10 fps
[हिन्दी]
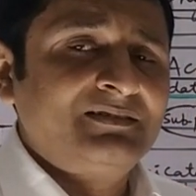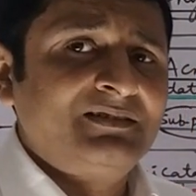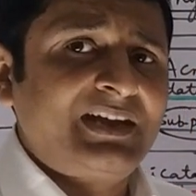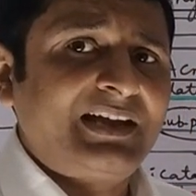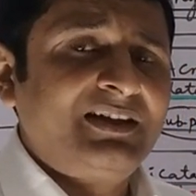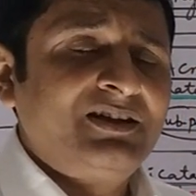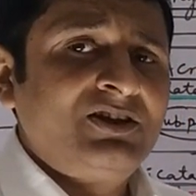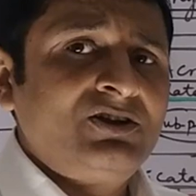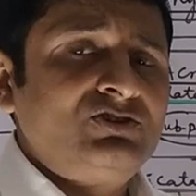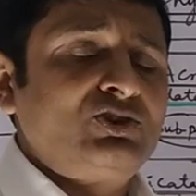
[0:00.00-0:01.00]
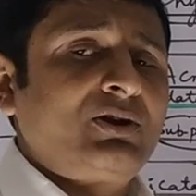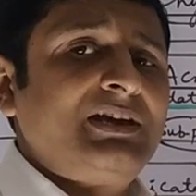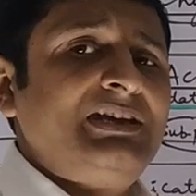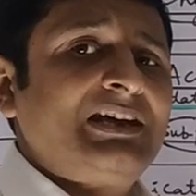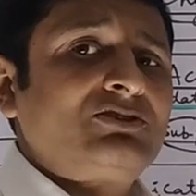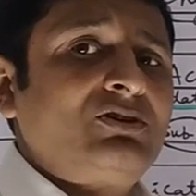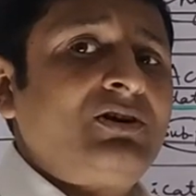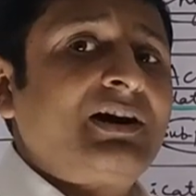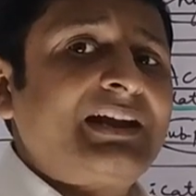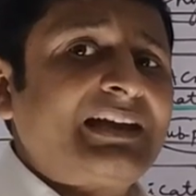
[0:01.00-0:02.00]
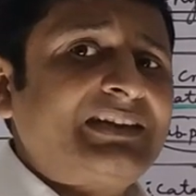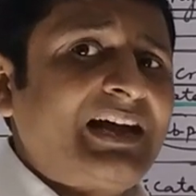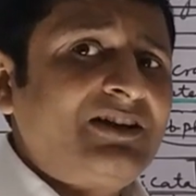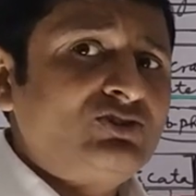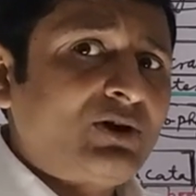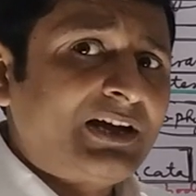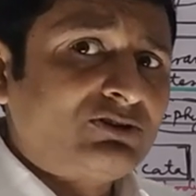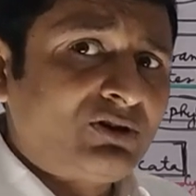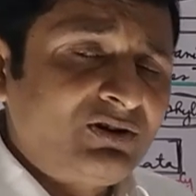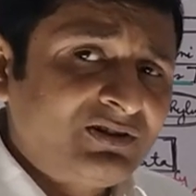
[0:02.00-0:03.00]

ठीक है जो नहीं है तो था जो है तो